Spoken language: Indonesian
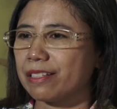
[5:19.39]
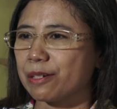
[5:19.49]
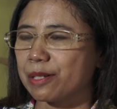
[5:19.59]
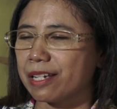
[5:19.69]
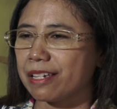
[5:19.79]

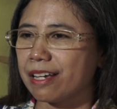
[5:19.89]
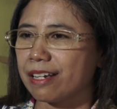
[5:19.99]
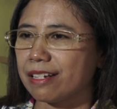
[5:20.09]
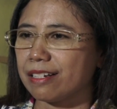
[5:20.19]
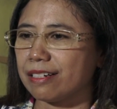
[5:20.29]
terus
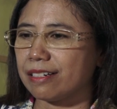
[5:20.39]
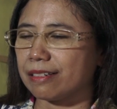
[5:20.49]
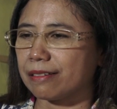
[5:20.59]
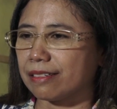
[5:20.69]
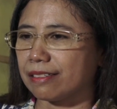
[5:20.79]
saya
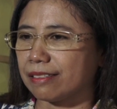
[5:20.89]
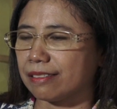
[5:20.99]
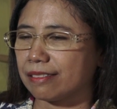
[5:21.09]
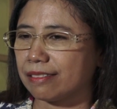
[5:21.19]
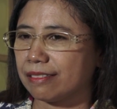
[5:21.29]
eh,
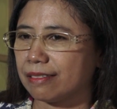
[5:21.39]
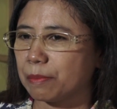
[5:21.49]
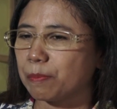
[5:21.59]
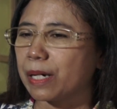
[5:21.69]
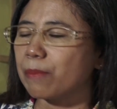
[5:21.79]

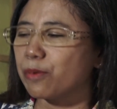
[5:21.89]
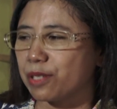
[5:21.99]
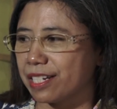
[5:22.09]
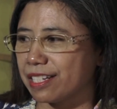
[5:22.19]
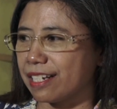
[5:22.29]
pengepul
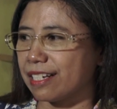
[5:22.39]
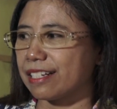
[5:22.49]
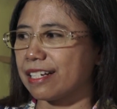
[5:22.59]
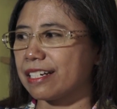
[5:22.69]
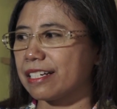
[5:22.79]
saja,
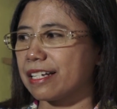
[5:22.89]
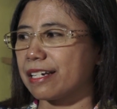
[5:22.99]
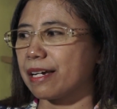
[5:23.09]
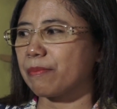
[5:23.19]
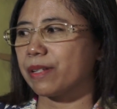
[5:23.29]
jadi
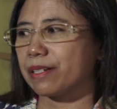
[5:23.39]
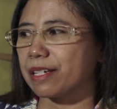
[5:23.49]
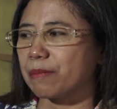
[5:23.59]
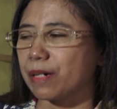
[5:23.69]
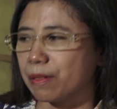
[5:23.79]
saya ambil
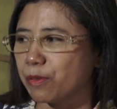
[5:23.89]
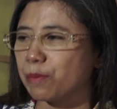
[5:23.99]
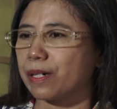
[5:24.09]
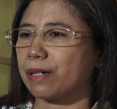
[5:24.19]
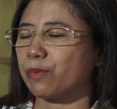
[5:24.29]
dari pengepul,
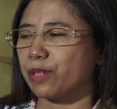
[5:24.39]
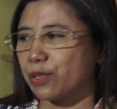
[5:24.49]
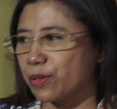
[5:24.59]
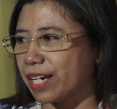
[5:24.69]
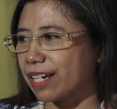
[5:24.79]
pengepul
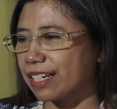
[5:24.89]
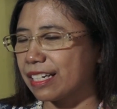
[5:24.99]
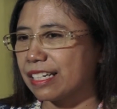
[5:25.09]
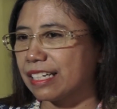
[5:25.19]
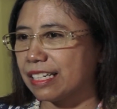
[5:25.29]
itu yang
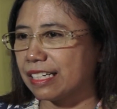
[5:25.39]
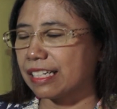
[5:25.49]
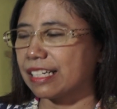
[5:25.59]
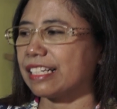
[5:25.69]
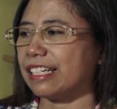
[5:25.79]

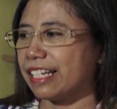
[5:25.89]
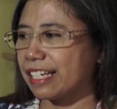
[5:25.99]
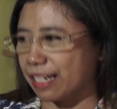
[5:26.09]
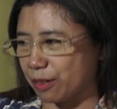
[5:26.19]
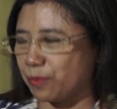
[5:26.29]

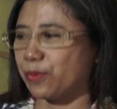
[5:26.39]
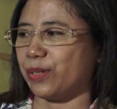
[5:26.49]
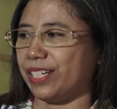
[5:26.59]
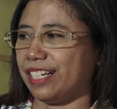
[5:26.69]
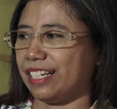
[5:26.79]
keliling yang
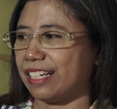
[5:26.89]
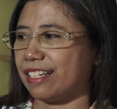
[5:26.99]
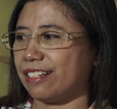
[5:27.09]
ngumpulin